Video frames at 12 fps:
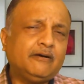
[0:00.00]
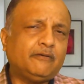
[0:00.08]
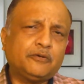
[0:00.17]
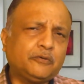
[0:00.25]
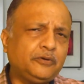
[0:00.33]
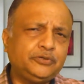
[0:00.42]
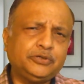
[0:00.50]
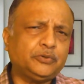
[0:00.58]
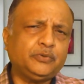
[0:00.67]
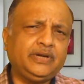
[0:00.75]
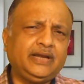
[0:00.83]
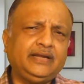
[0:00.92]
और कोई
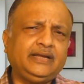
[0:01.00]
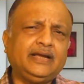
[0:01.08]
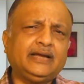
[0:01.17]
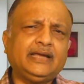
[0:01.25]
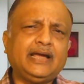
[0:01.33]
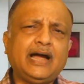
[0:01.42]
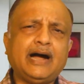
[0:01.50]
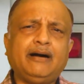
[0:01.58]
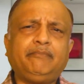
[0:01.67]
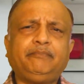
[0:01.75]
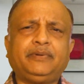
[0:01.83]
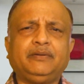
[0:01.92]
ज़रूरी नहीं है कि
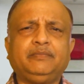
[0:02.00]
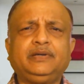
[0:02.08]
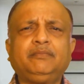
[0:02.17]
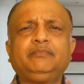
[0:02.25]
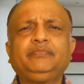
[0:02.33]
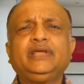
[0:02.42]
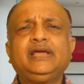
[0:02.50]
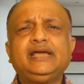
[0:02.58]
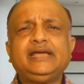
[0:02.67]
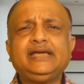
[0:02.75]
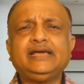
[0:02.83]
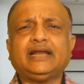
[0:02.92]
आप प्रीमियम
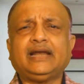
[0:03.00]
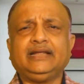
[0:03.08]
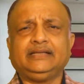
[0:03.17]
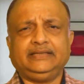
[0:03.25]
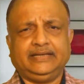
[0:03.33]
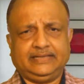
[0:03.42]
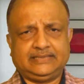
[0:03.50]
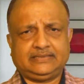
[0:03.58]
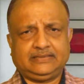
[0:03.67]
ईयरली दें